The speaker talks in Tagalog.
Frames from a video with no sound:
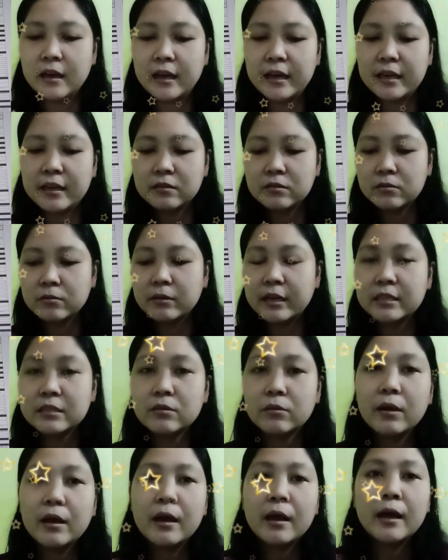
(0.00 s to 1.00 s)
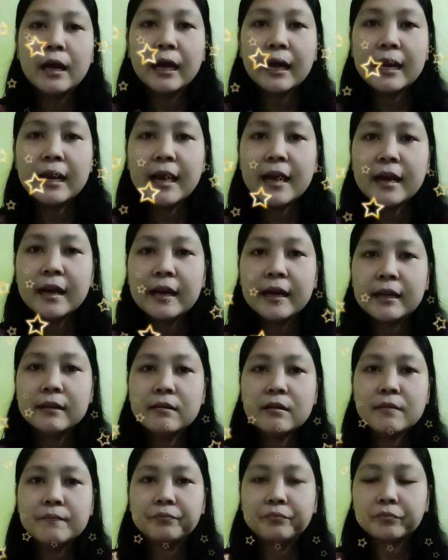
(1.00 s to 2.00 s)
Ayan, so guys, so
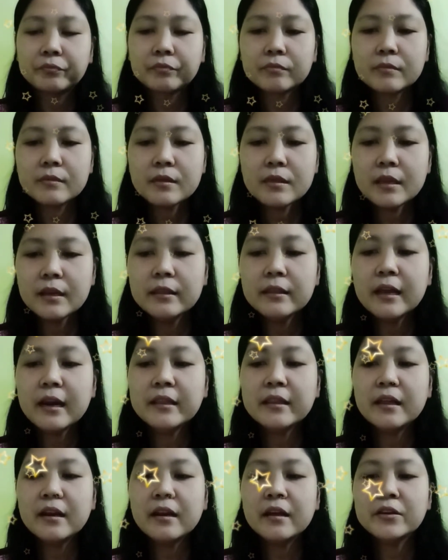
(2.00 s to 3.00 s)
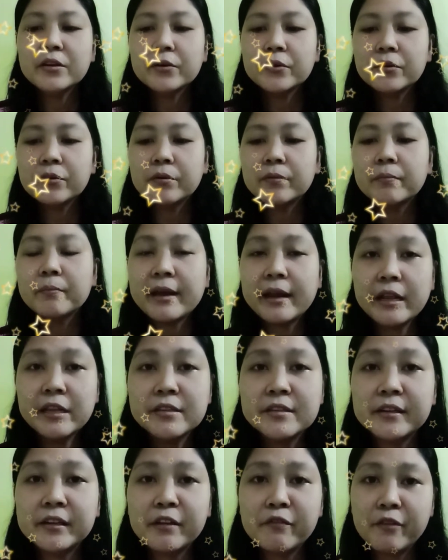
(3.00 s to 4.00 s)
kailangan daladala nyo yung
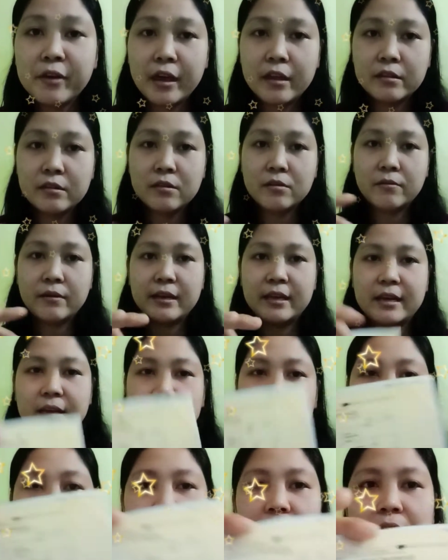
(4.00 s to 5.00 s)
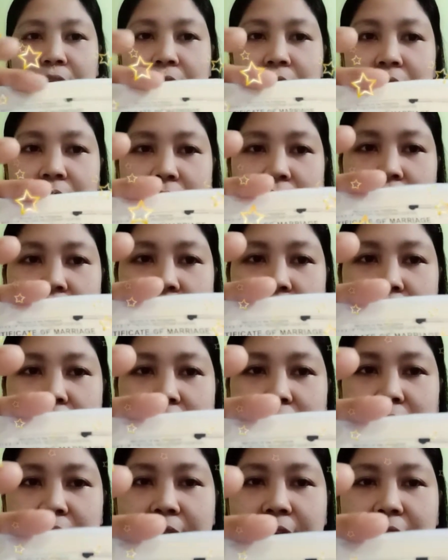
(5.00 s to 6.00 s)
marriage certificate nyo. Ayan.
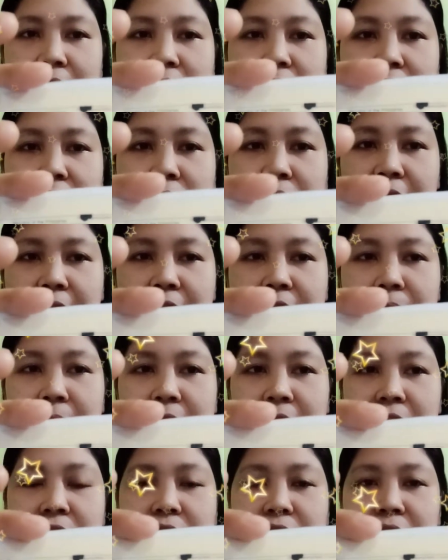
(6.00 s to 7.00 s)
Kailangan daladala nyo yan yung marriage